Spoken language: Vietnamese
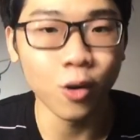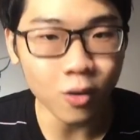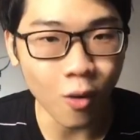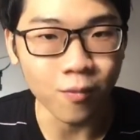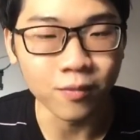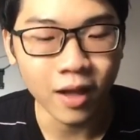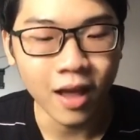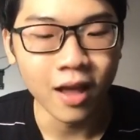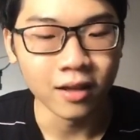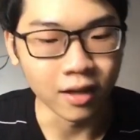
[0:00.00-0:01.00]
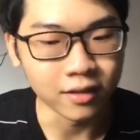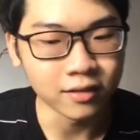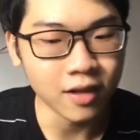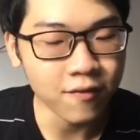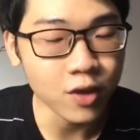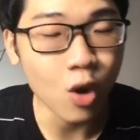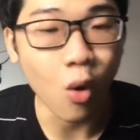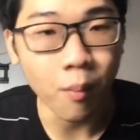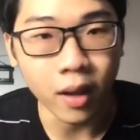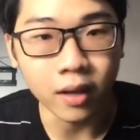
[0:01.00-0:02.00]
Cuối cùng, lịch ra video
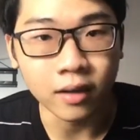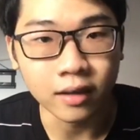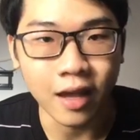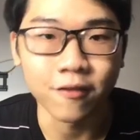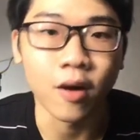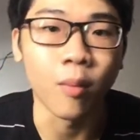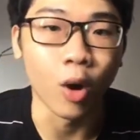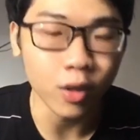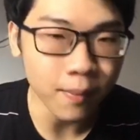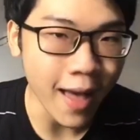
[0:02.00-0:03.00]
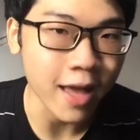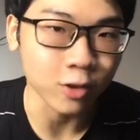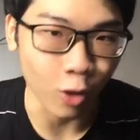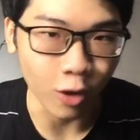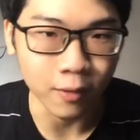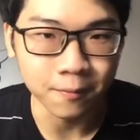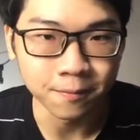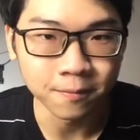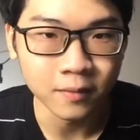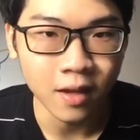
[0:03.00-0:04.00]
của mình là vào mỗi thứ ba hàng tuần.
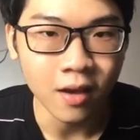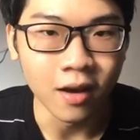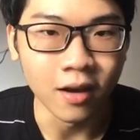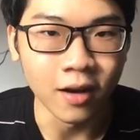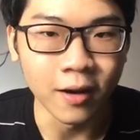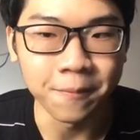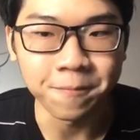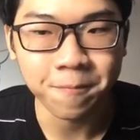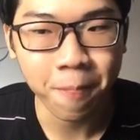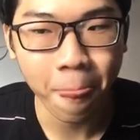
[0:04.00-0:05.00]
Uh,